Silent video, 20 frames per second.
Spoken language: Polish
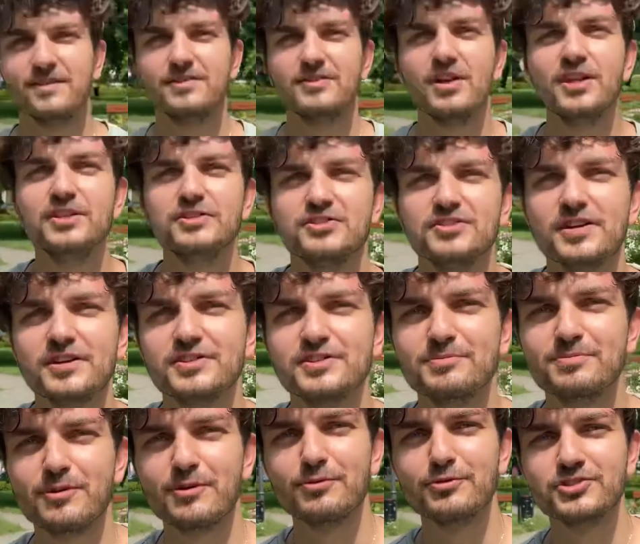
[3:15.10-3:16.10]
Nie idź tak
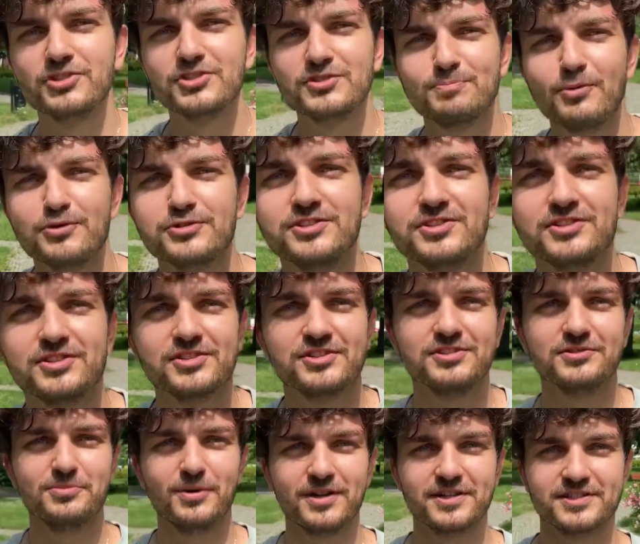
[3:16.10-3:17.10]
szybko, bo się spocisz jeszcze
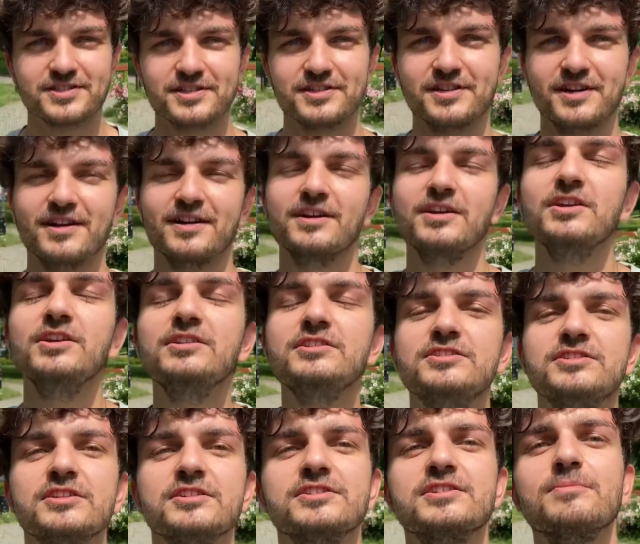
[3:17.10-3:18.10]
bardziej. Idź
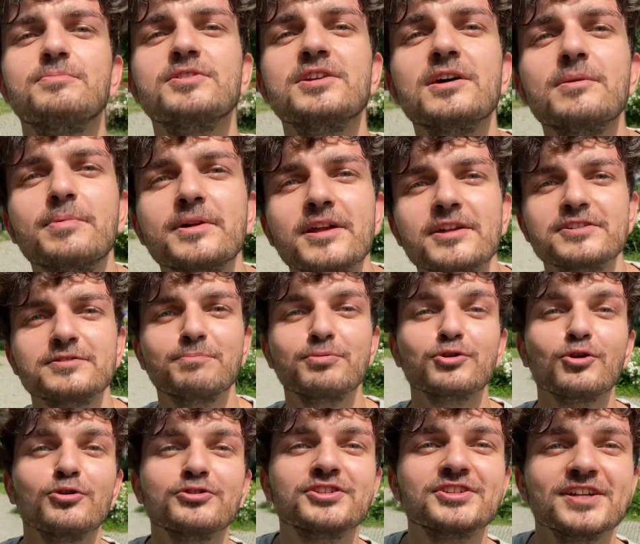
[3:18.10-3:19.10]
się przebrać,
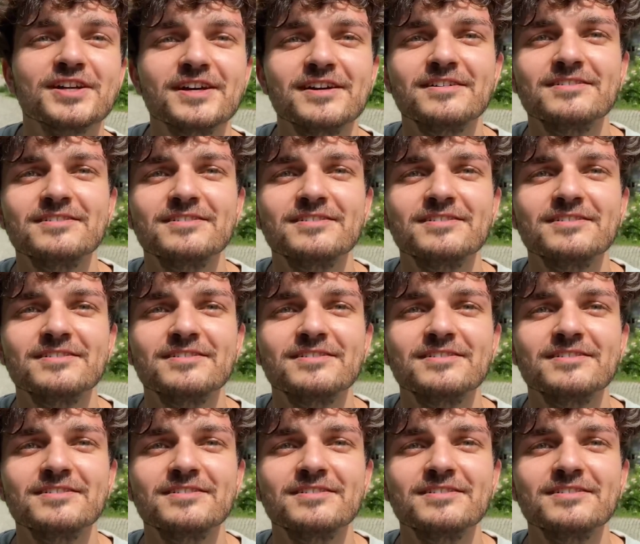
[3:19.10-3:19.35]
proszę.